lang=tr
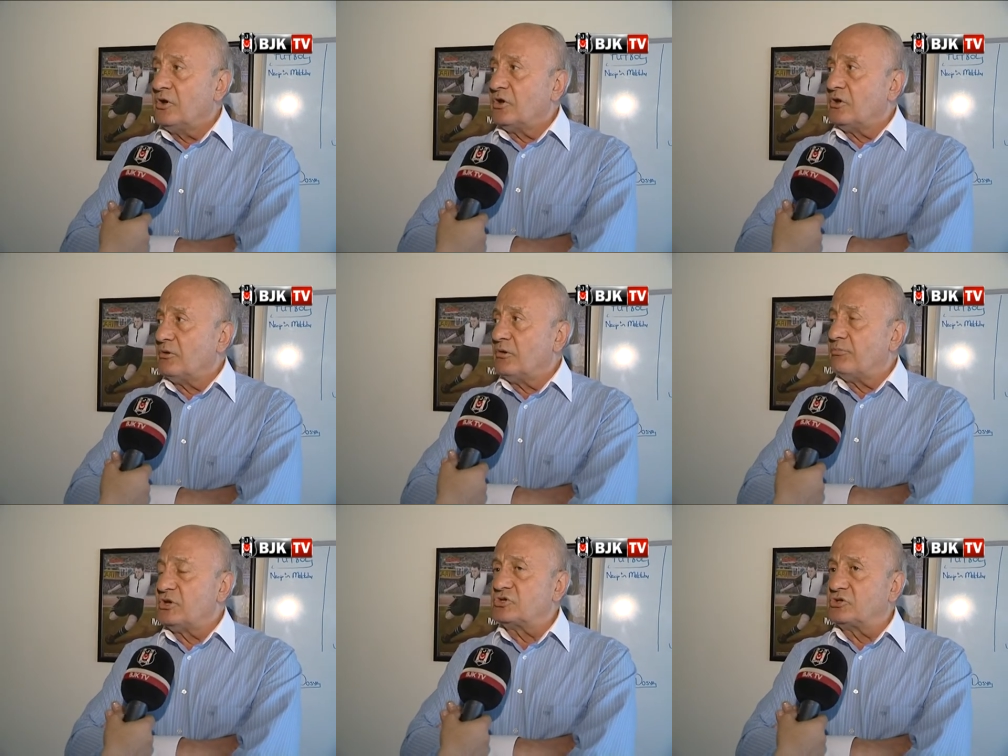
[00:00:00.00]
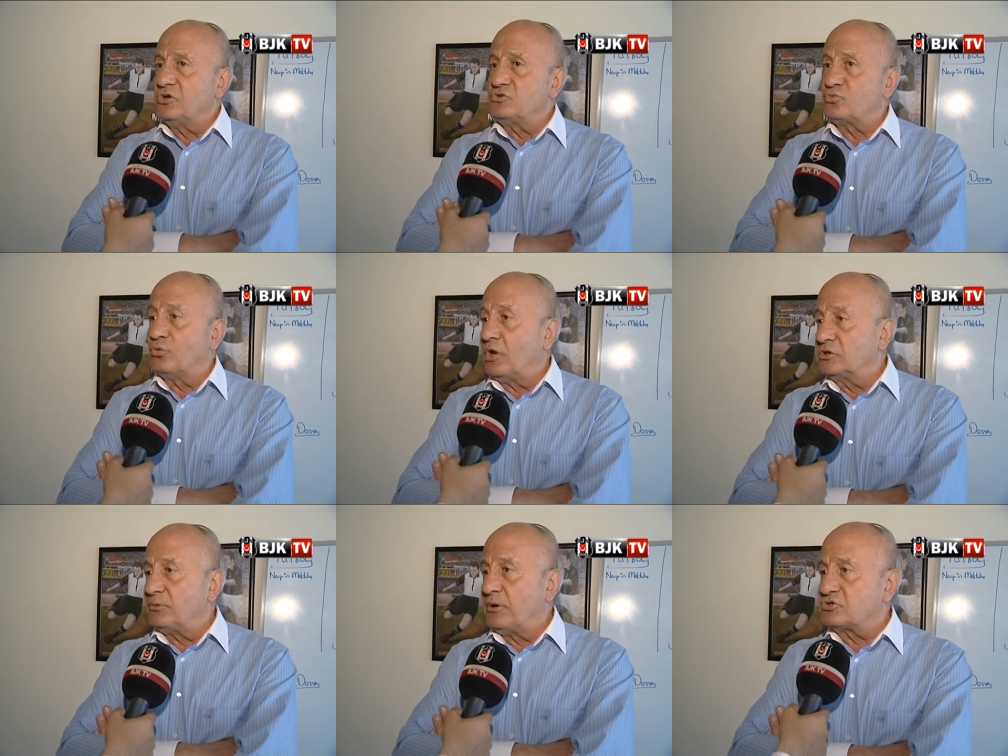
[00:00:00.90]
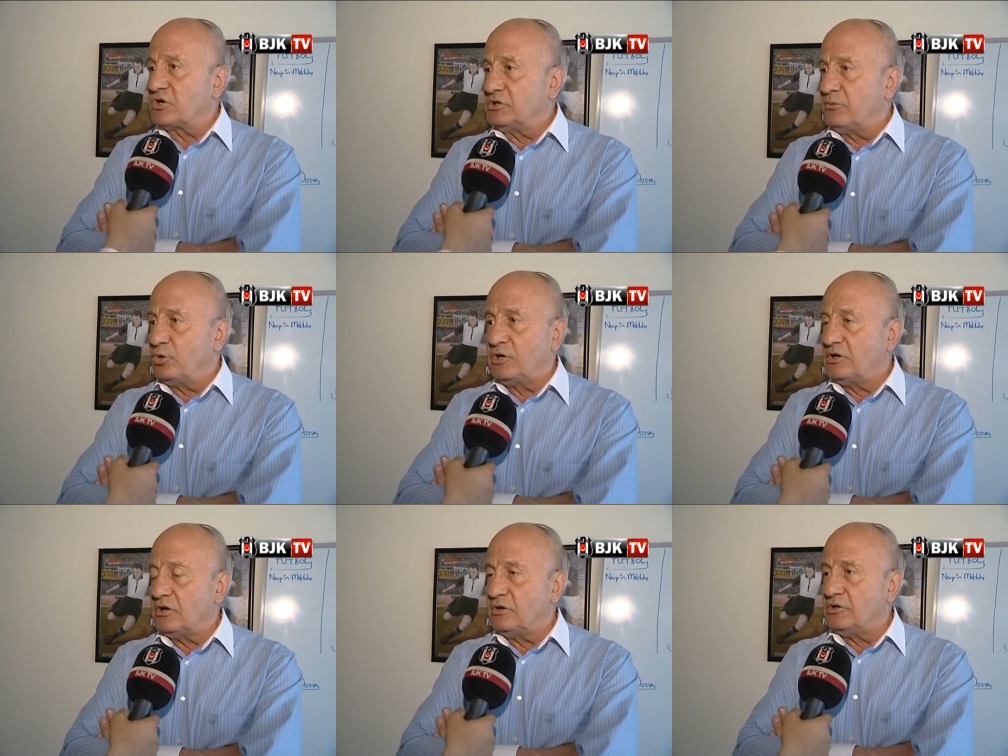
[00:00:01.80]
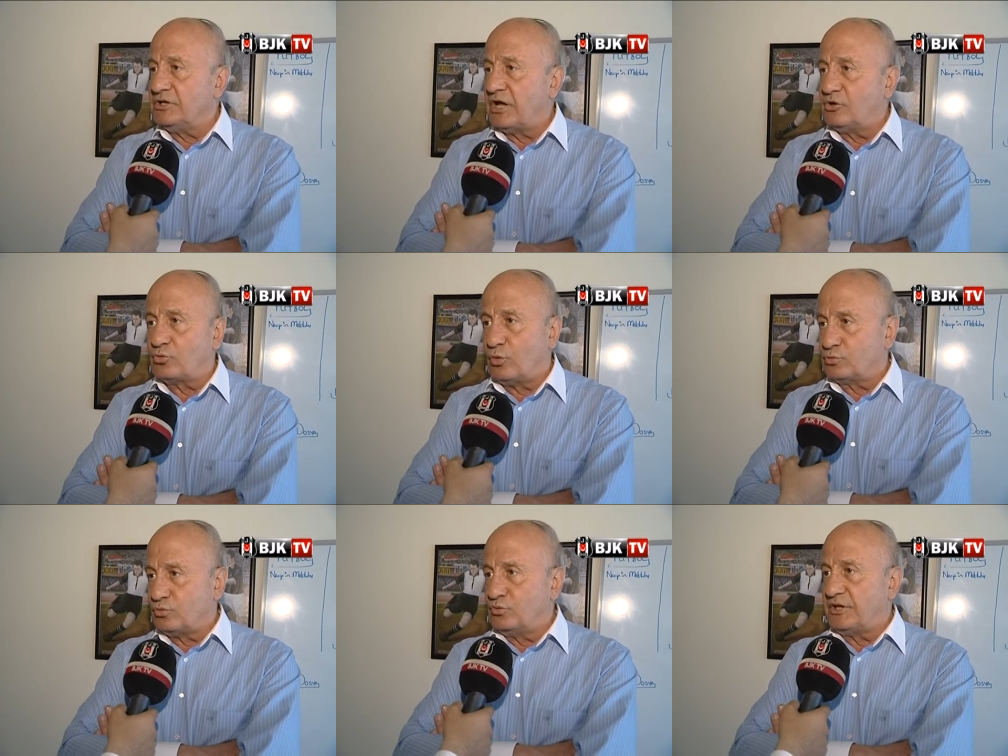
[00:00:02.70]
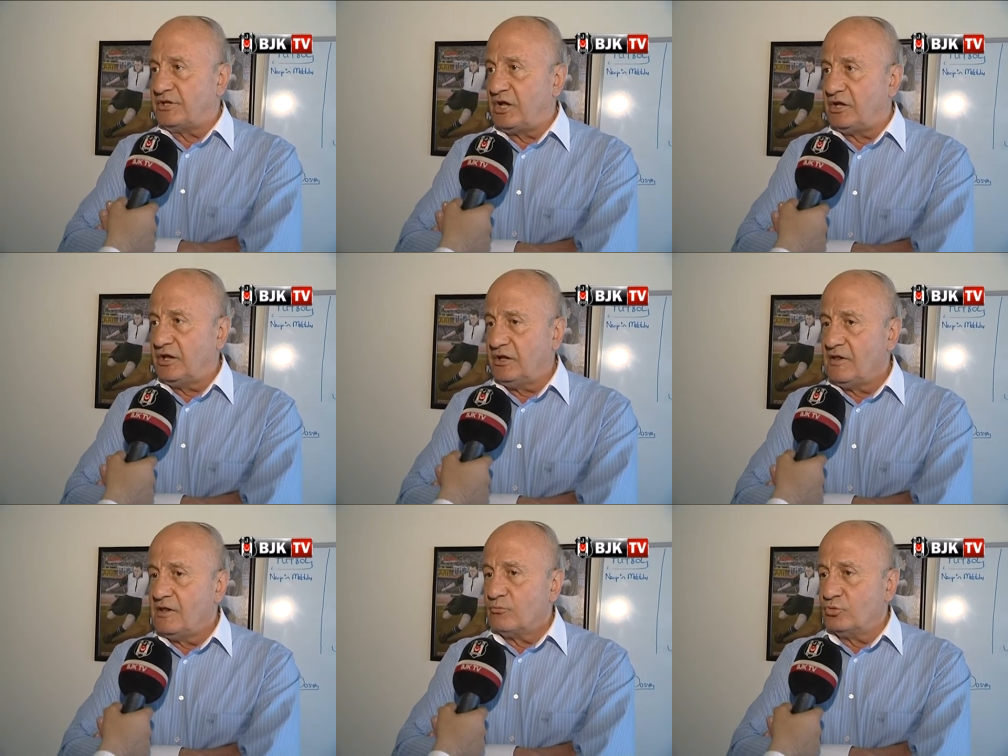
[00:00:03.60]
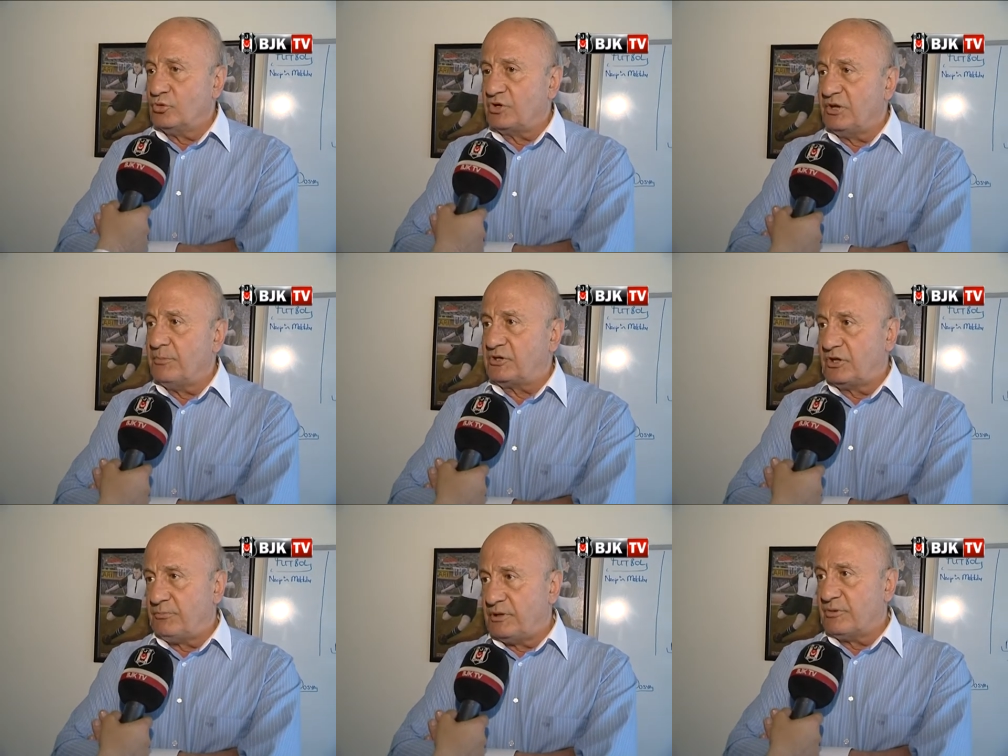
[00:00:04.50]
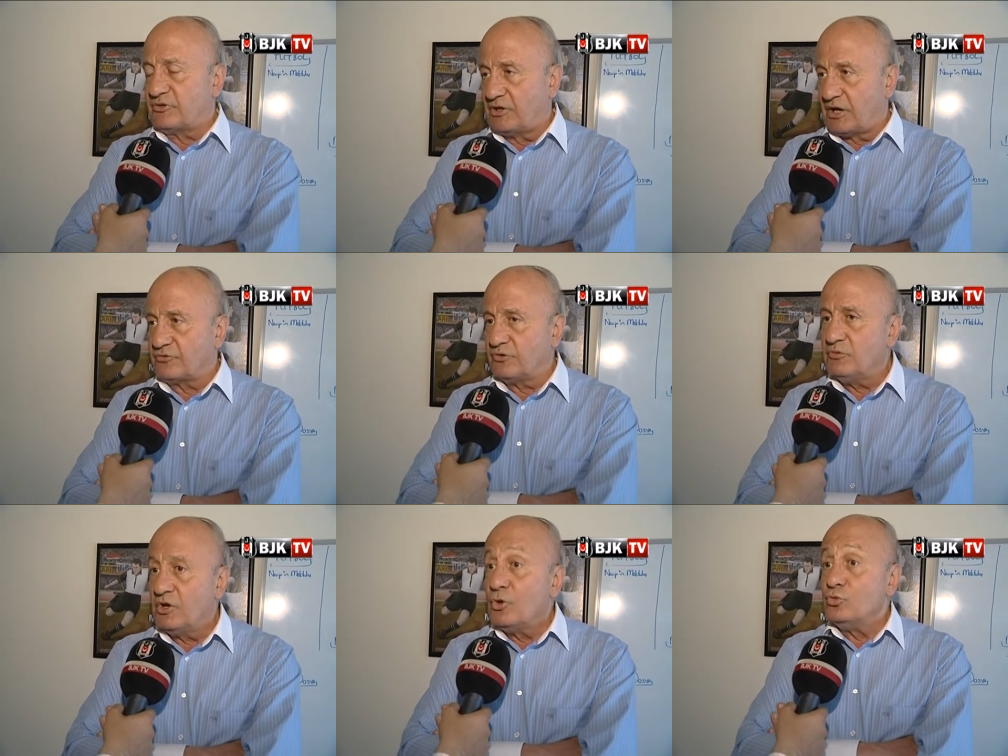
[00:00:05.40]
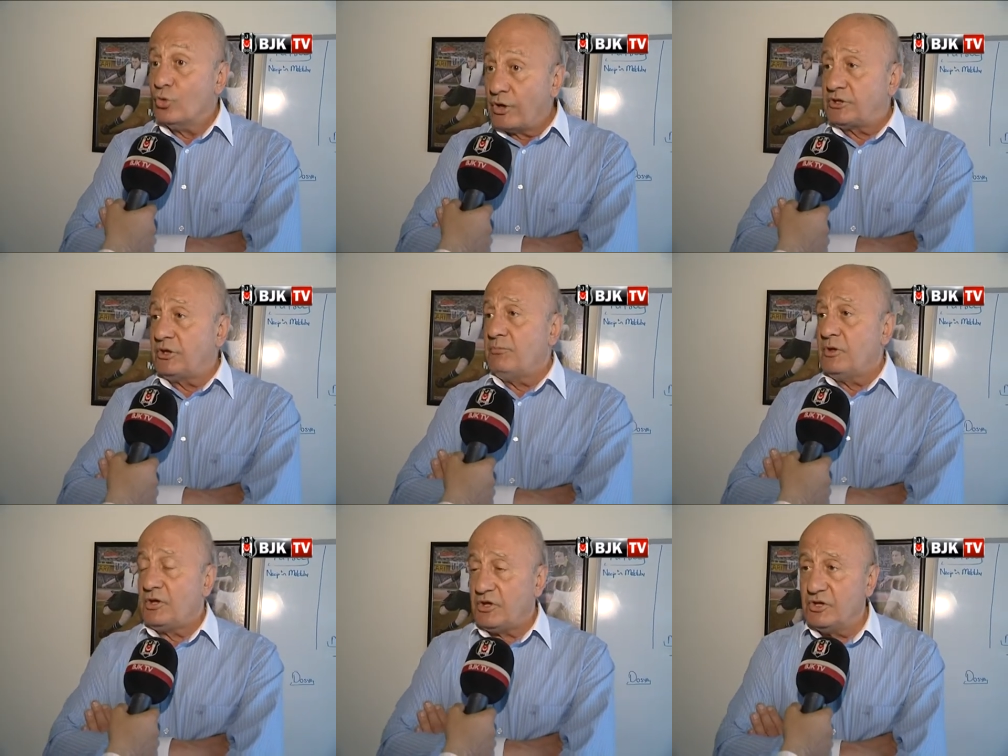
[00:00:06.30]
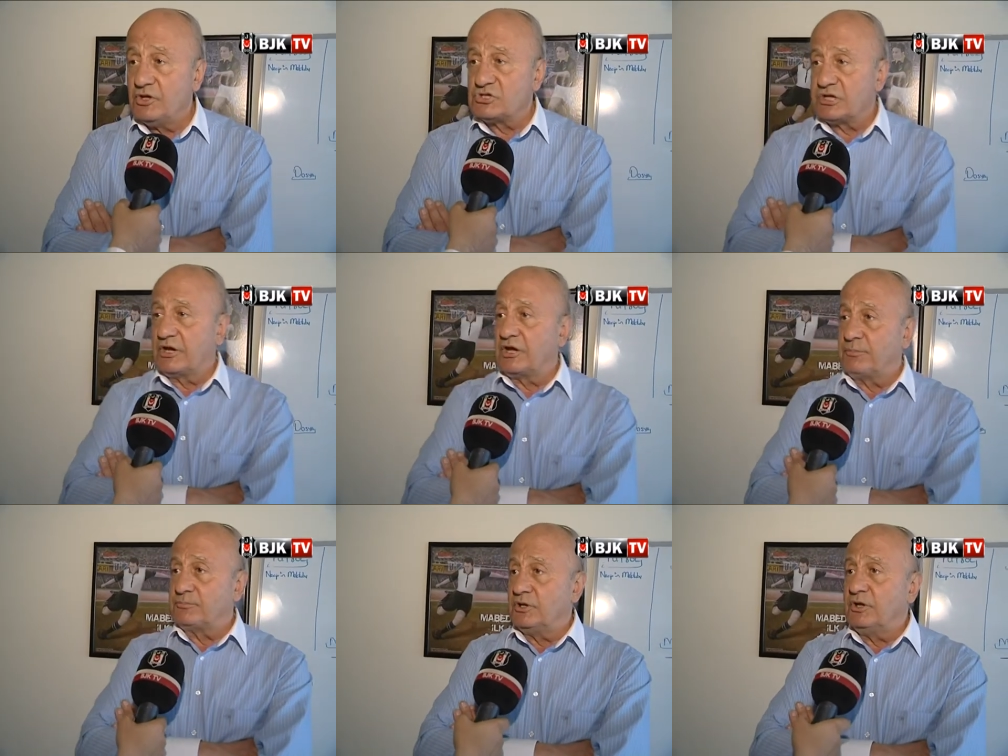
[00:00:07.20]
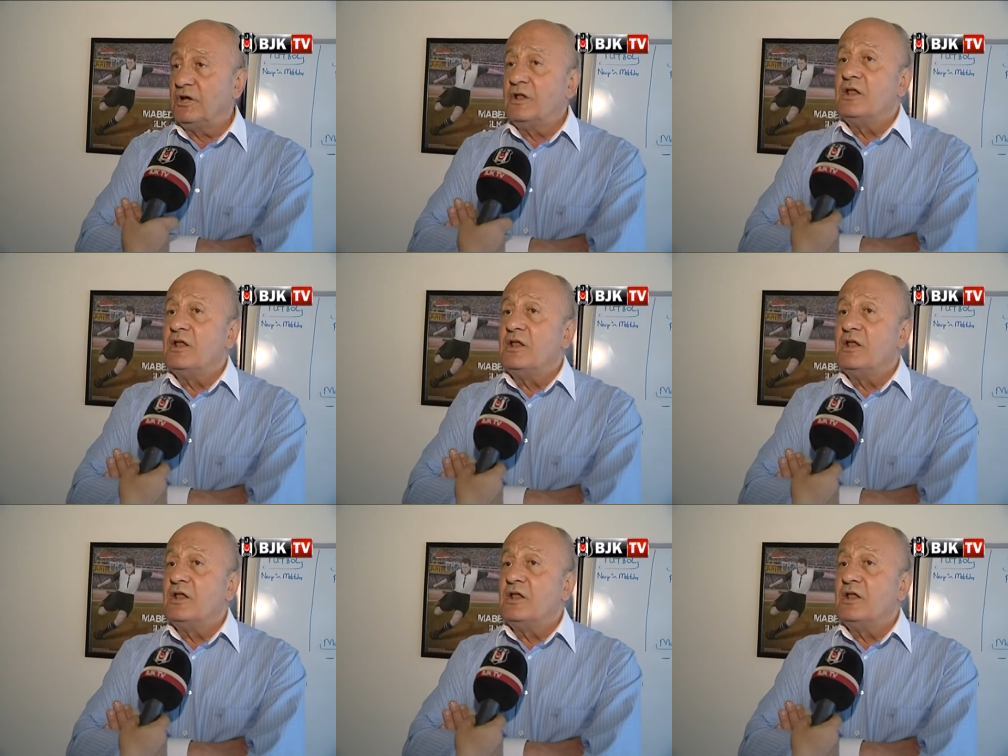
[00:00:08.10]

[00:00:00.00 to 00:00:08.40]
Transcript: e, Beşiktaş son 6 maç kala böyle liderlik koltuğunda değildi. Bunun kıymetini bilmesi lazım. Yönetim iyi işler yaptı.